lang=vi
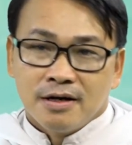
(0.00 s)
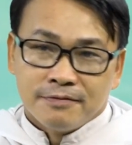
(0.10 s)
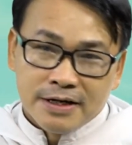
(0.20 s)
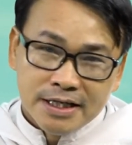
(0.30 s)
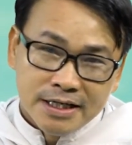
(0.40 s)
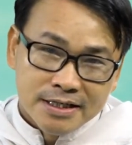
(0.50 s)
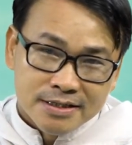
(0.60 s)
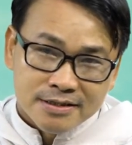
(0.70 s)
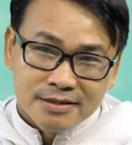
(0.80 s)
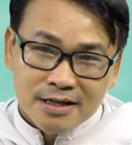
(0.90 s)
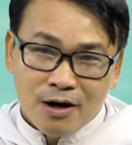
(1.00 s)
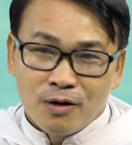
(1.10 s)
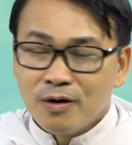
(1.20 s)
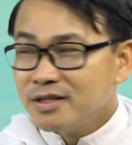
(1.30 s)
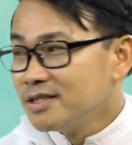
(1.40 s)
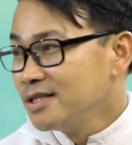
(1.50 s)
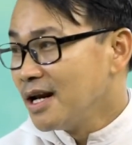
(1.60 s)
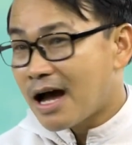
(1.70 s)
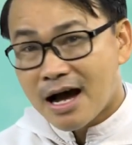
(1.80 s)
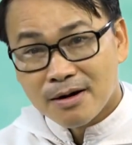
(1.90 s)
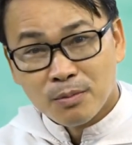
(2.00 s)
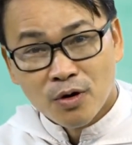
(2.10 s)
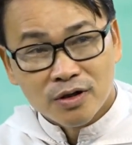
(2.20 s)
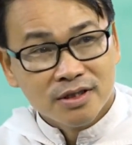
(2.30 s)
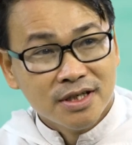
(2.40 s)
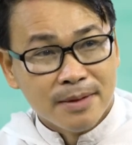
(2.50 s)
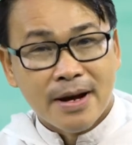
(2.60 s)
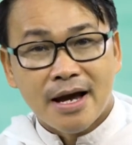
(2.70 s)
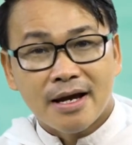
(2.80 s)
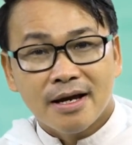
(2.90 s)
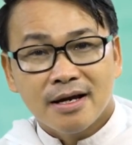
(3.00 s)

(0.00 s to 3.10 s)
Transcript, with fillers: Vậy thì giáo hội như là một người mẹ